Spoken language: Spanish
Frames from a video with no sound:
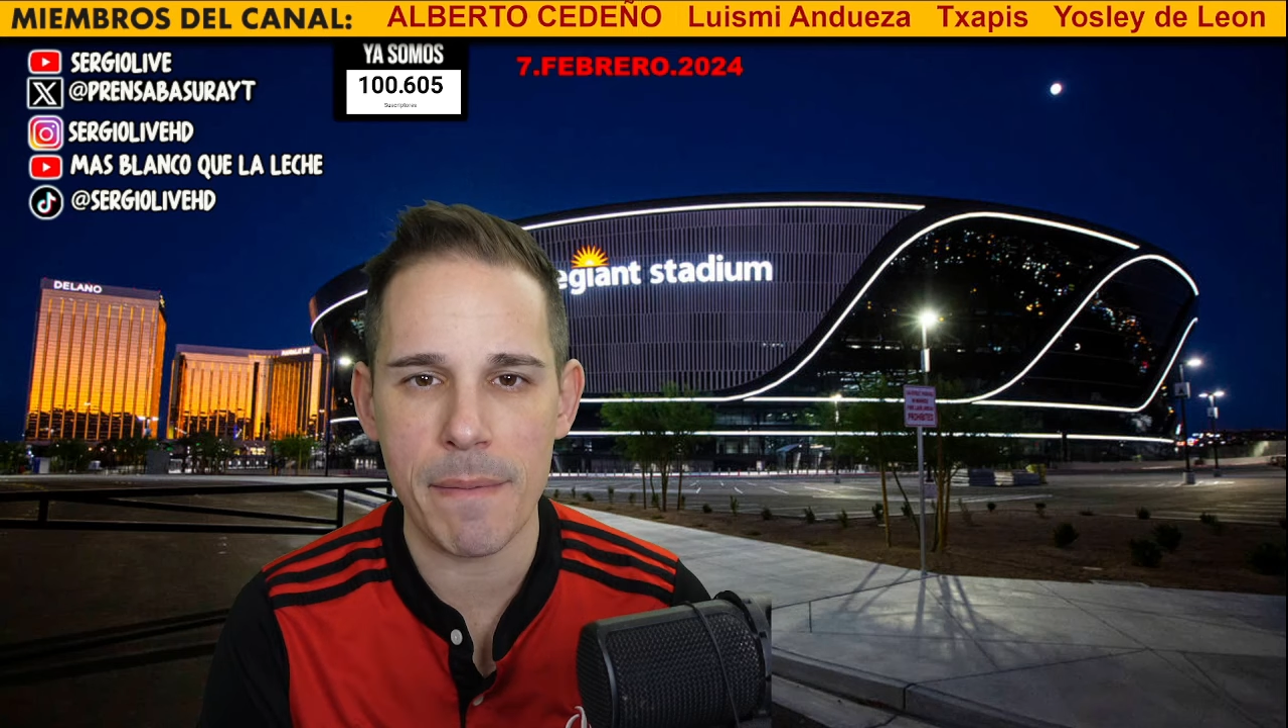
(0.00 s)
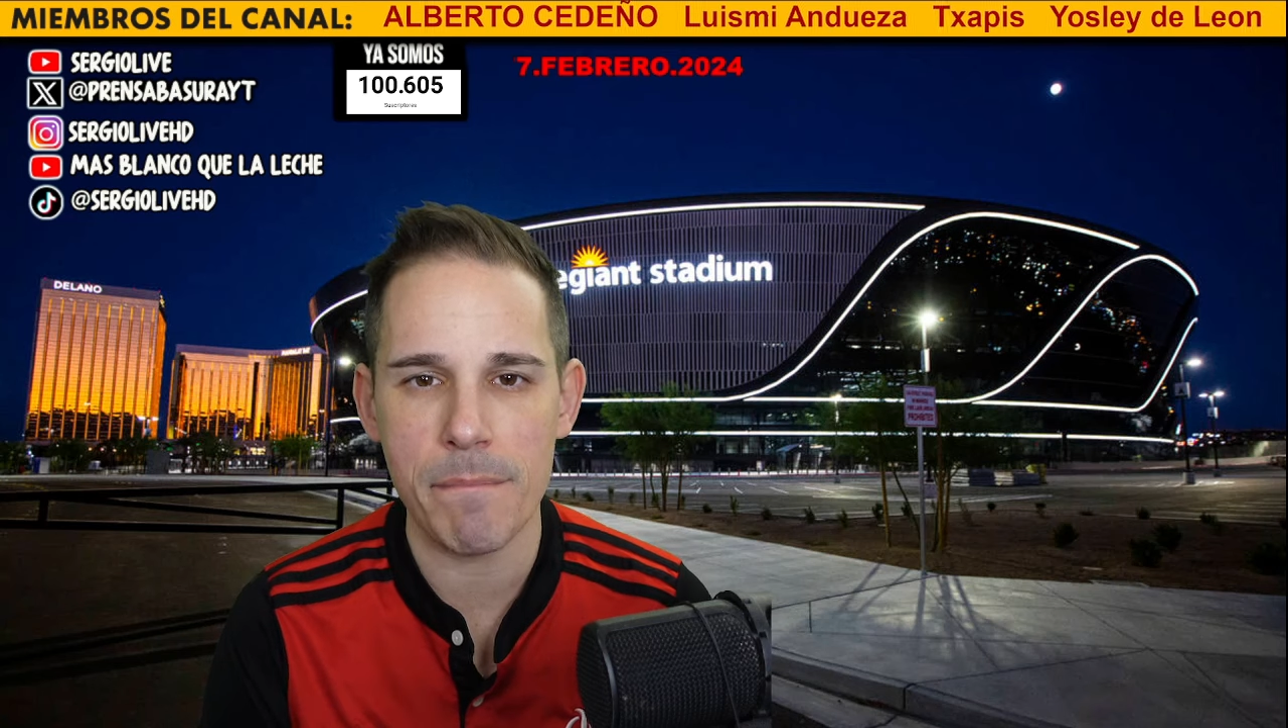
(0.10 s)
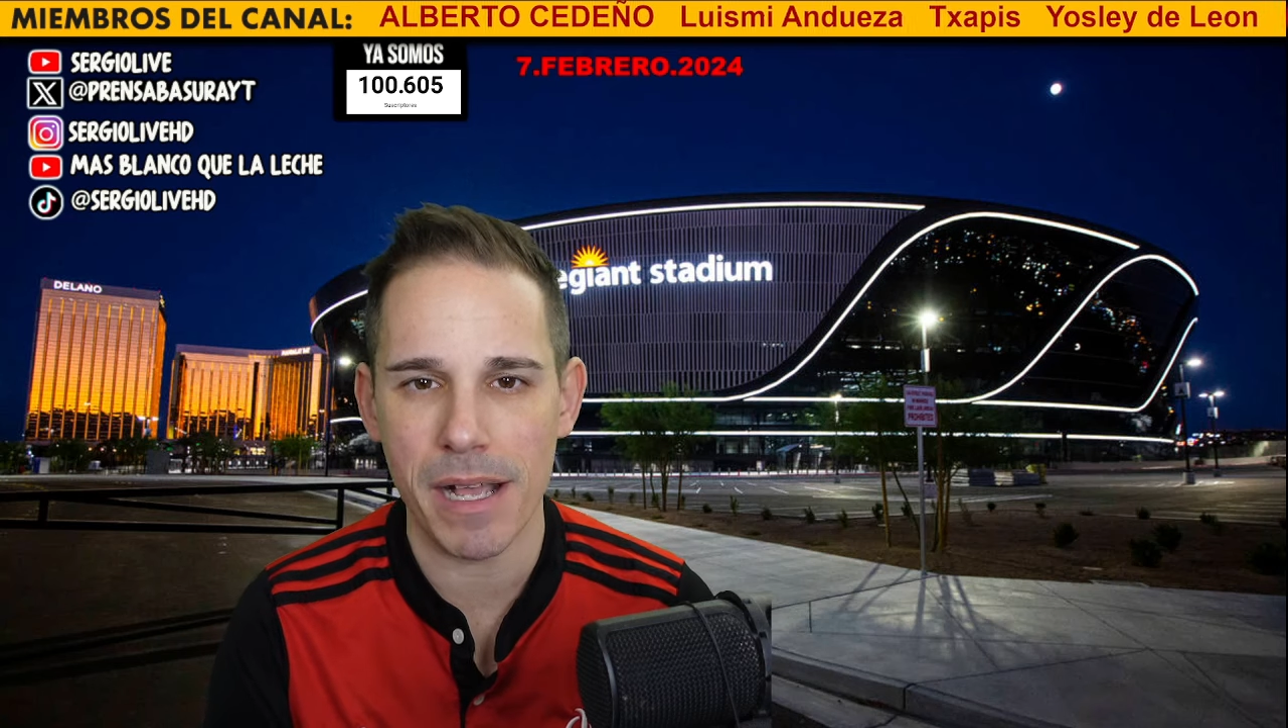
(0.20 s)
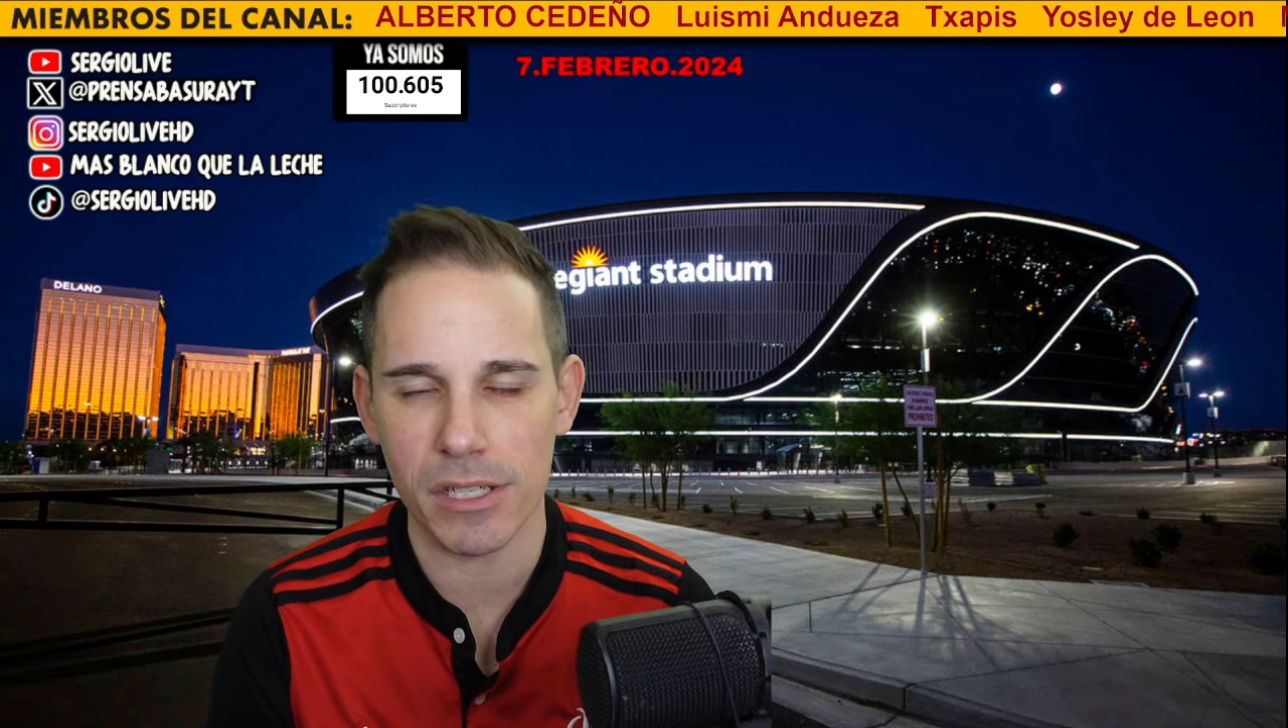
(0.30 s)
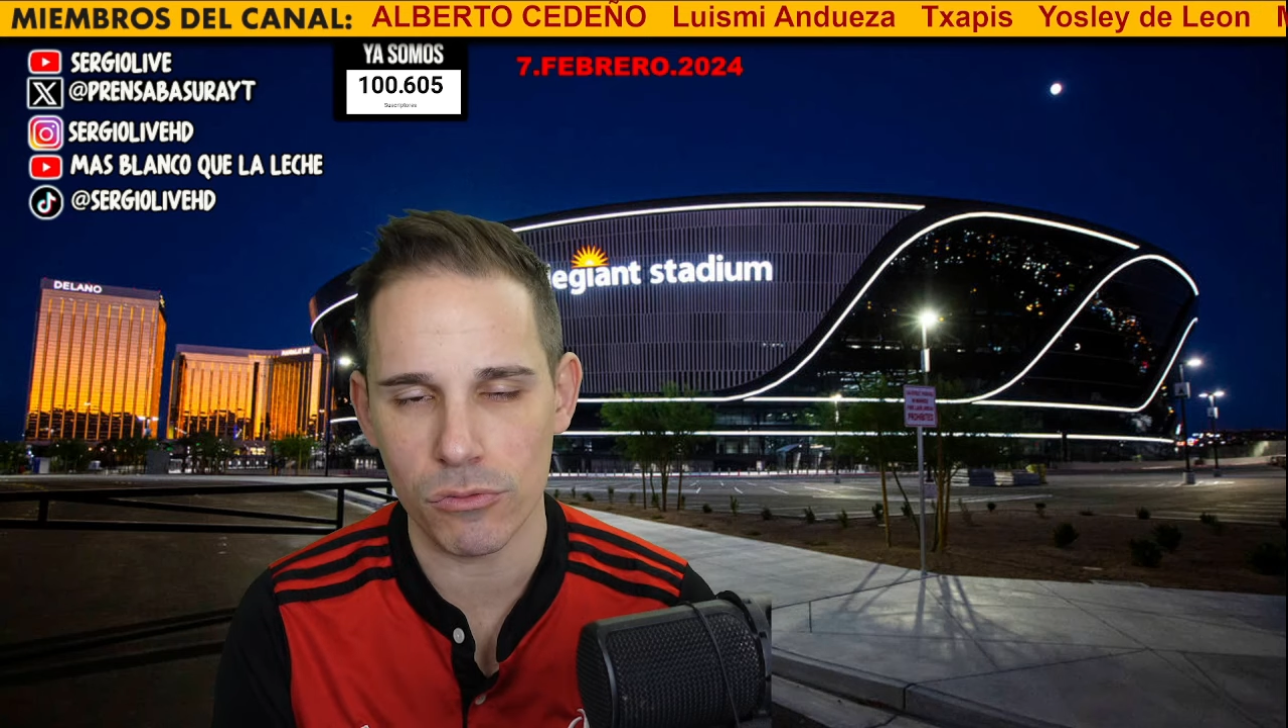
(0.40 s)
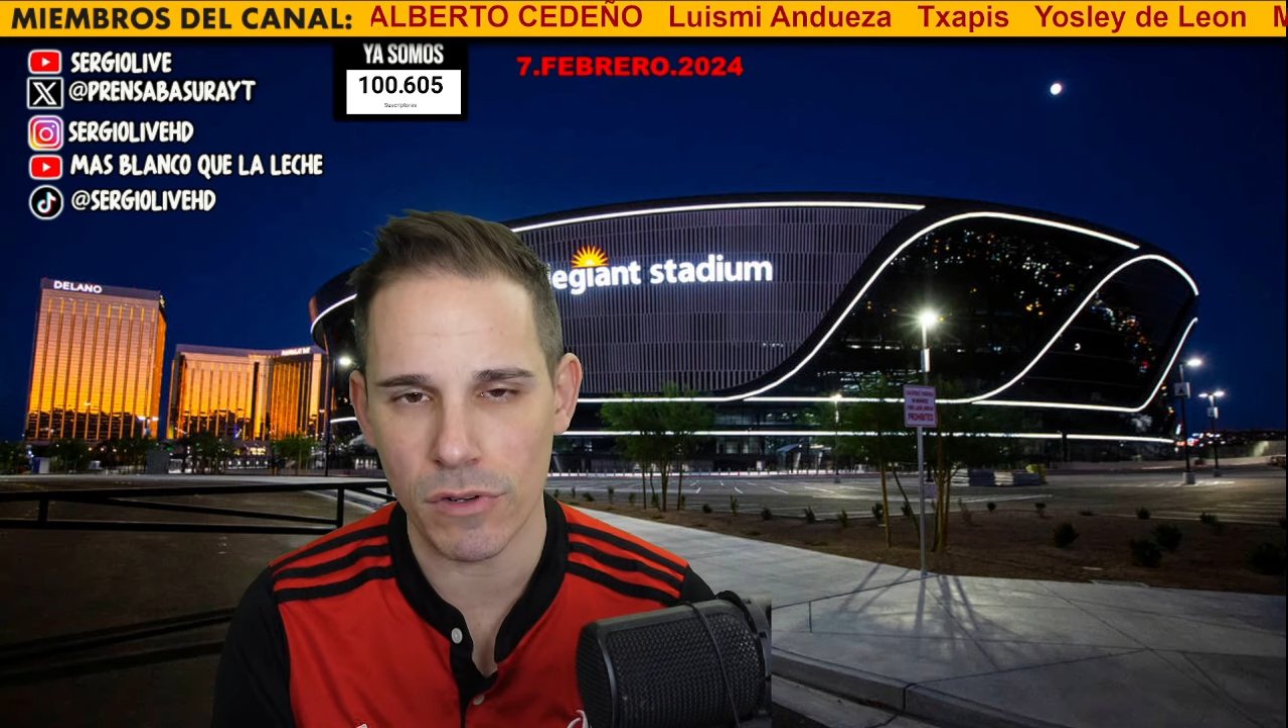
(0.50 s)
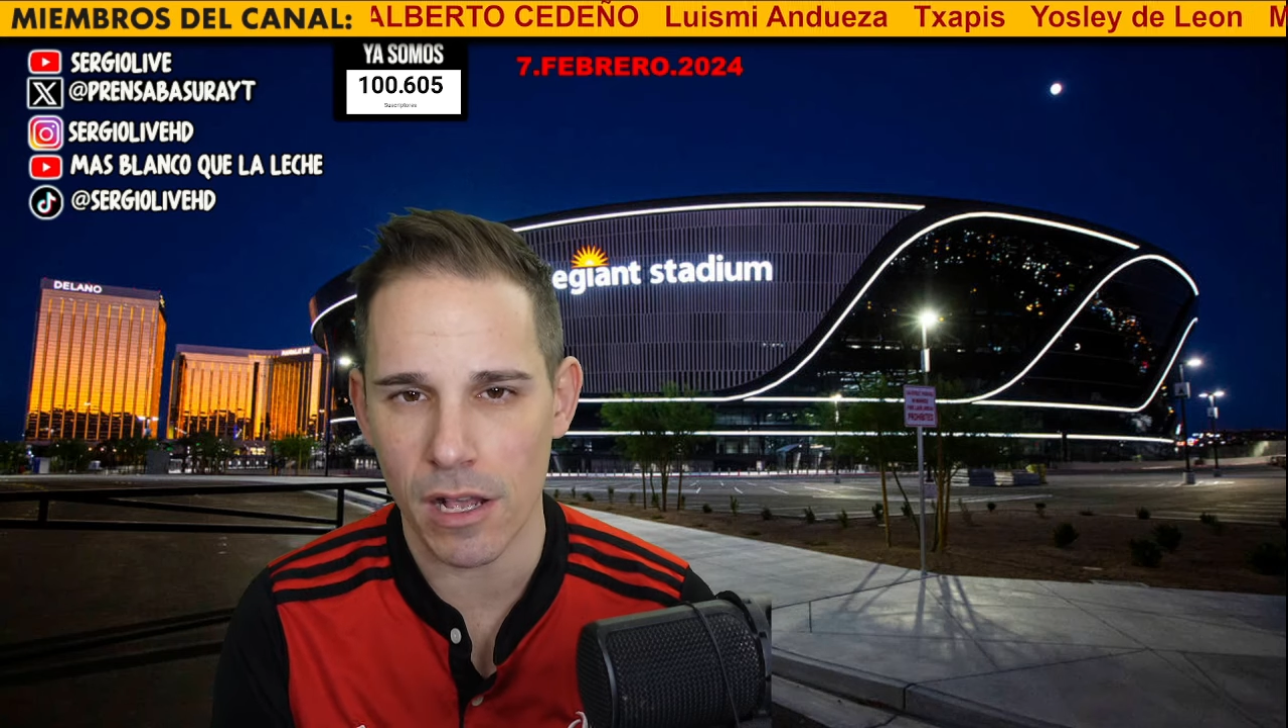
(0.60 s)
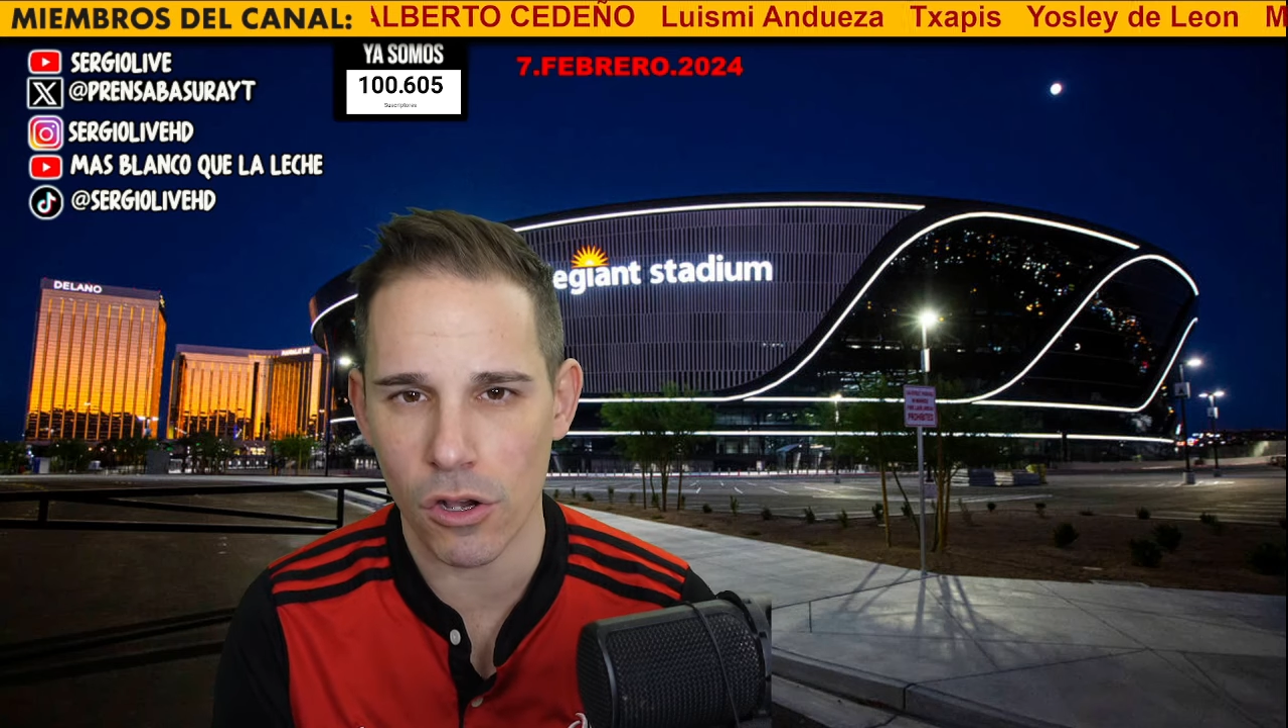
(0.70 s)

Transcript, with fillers: Basura.